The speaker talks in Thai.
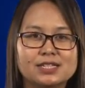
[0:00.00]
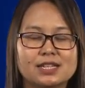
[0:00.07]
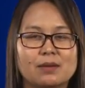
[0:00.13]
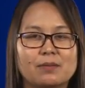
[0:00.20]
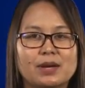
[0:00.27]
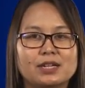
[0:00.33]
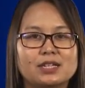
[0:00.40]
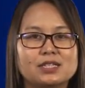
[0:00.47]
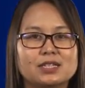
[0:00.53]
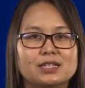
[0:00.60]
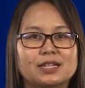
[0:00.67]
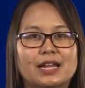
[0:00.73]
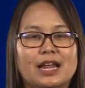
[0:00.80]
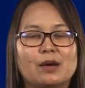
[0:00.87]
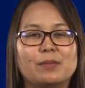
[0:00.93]
สามารถที่จะ
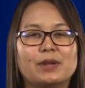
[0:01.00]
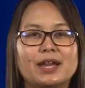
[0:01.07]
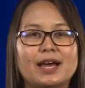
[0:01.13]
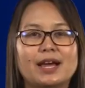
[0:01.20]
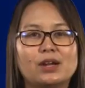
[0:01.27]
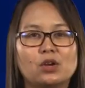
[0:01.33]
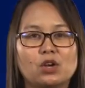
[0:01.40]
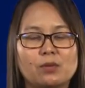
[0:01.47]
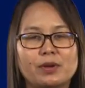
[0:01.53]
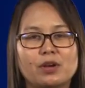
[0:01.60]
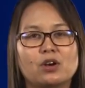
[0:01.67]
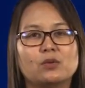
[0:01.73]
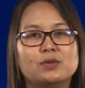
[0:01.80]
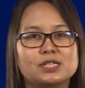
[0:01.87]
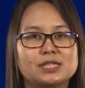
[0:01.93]
เดินทางไปได้แล้วก็ไปข
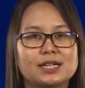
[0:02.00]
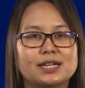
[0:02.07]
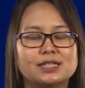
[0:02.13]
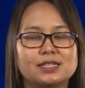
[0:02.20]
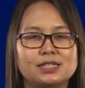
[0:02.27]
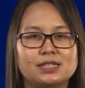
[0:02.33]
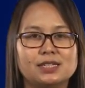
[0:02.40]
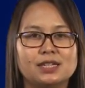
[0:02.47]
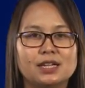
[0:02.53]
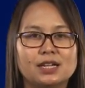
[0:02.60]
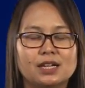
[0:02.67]
อวีซ่าที่